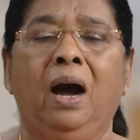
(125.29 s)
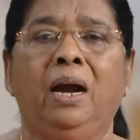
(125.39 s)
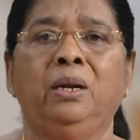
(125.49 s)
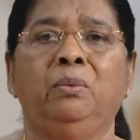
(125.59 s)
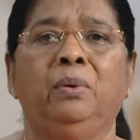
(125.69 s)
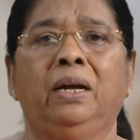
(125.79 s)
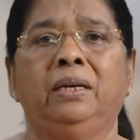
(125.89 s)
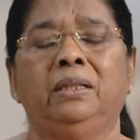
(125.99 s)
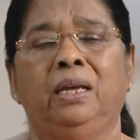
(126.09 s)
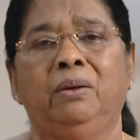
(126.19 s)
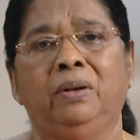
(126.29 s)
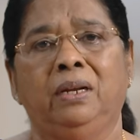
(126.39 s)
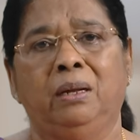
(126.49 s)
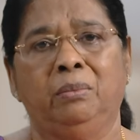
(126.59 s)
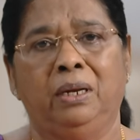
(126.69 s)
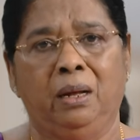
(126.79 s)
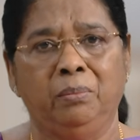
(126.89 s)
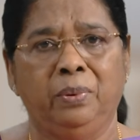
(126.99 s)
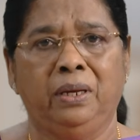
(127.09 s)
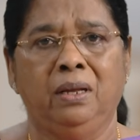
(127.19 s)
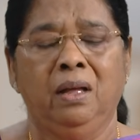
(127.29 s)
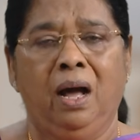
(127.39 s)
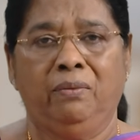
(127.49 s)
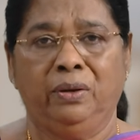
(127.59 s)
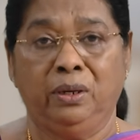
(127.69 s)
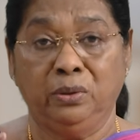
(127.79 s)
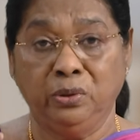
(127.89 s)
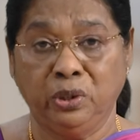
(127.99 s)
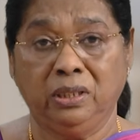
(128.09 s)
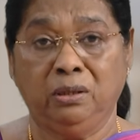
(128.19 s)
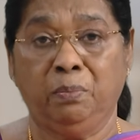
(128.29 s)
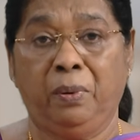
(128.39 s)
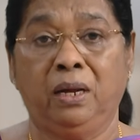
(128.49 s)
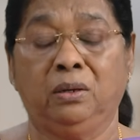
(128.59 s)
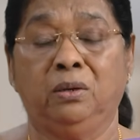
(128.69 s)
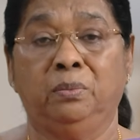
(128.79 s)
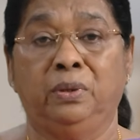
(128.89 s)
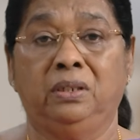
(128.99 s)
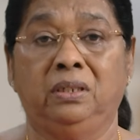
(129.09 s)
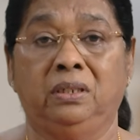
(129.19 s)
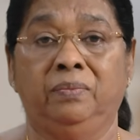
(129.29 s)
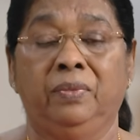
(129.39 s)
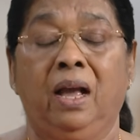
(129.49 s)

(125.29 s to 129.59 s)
ஆண்டவராகிய தேவனை நம்ம நம்பி அவரை ருசித்து பார்க்கும் பொழுது